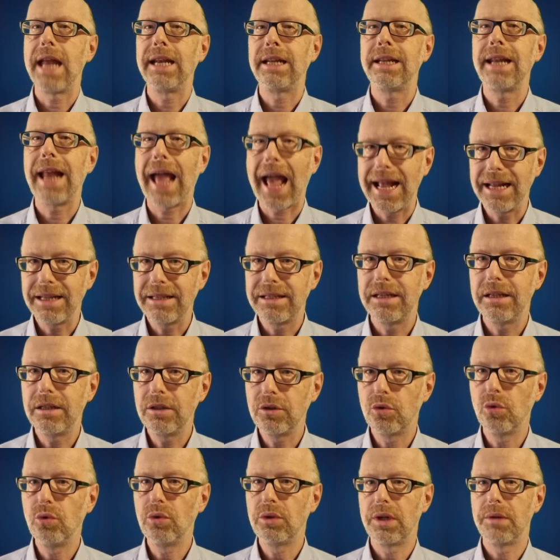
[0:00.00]
Einen
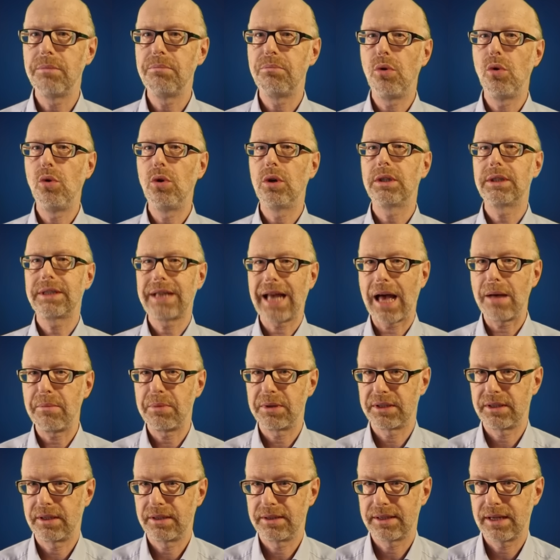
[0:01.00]
einzigen dunklen Punkt
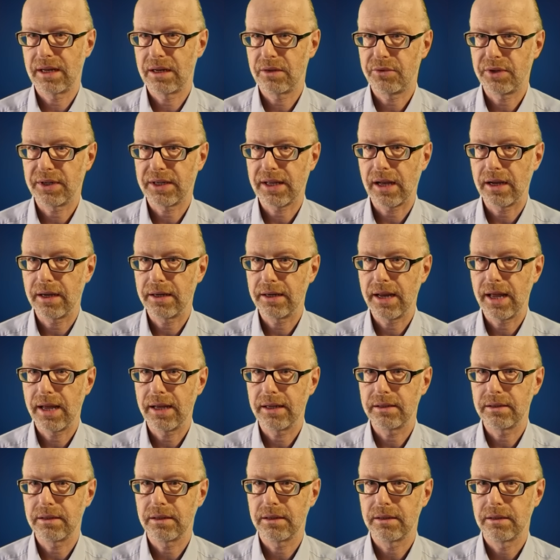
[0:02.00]
gab es in seiner
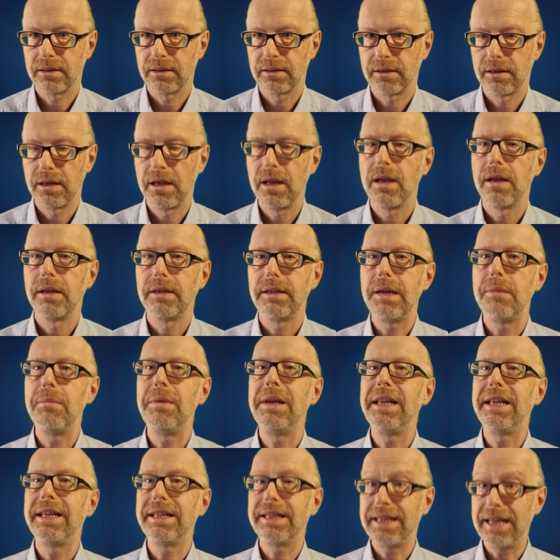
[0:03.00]
Vergangenheit,
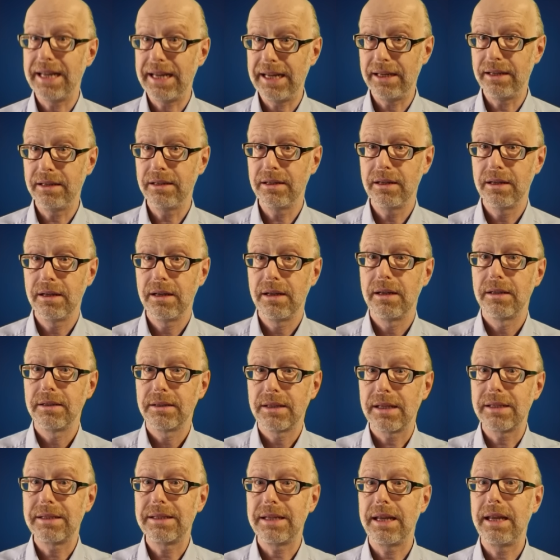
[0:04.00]
nämlich den,
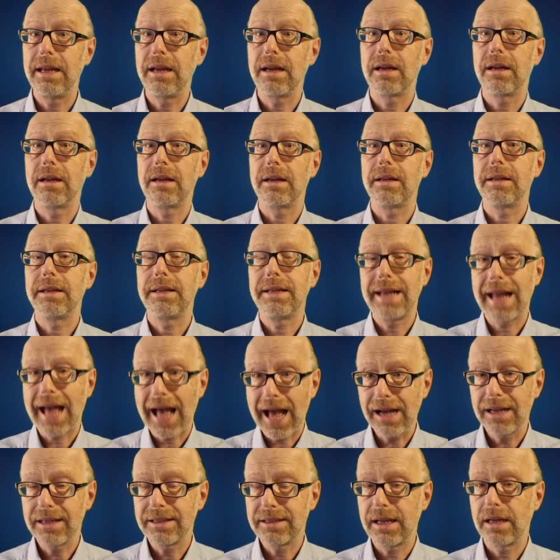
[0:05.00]
dass er
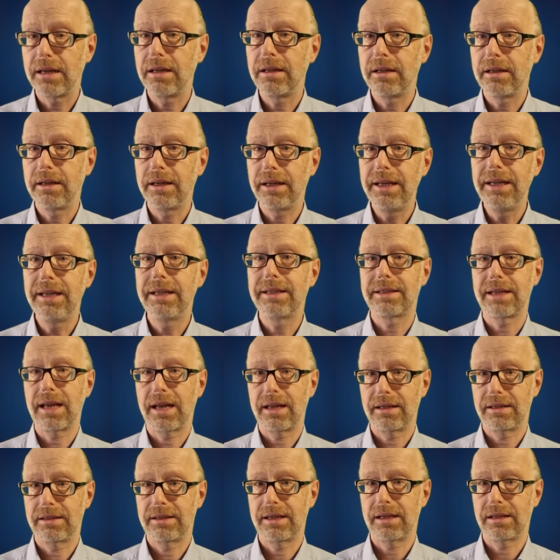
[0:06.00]
nach seinen
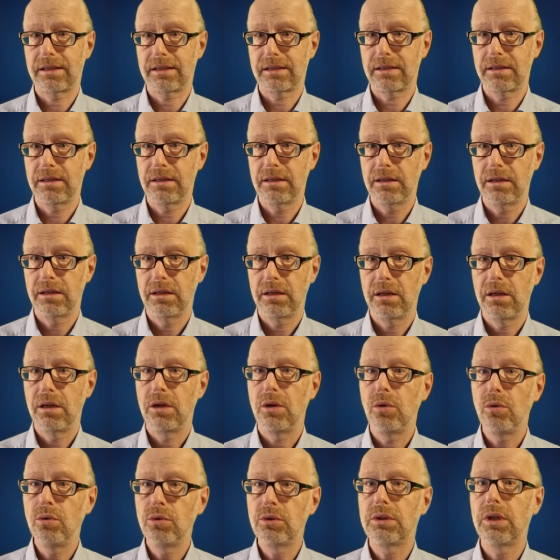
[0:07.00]
Kriegseinsätzen
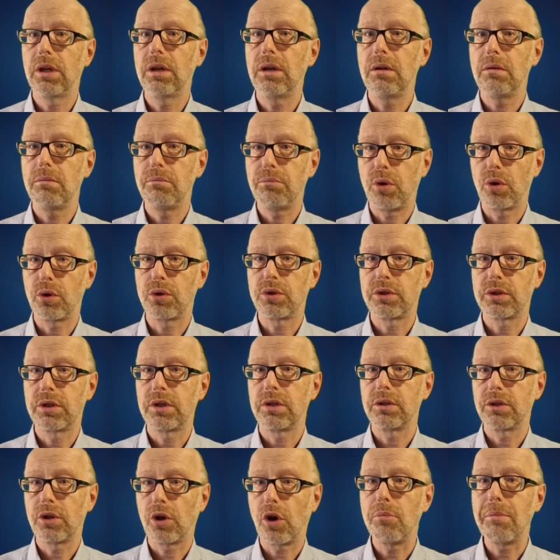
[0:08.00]
unter
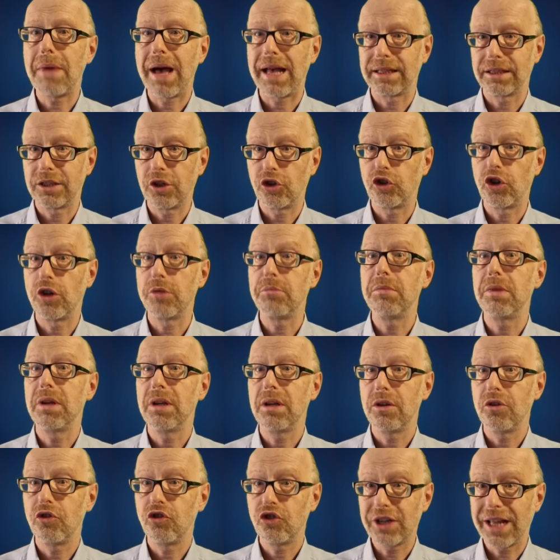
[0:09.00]

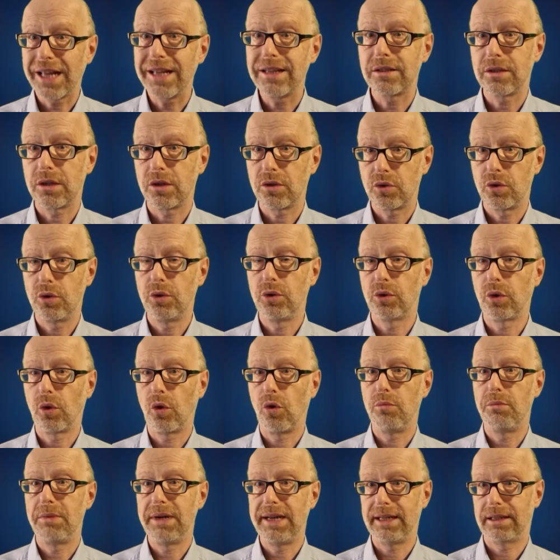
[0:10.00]
posttraumatischem
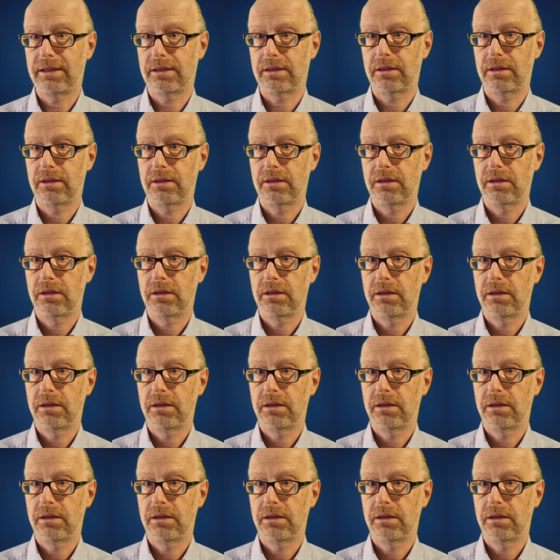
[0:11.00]
Stresssyndrom litt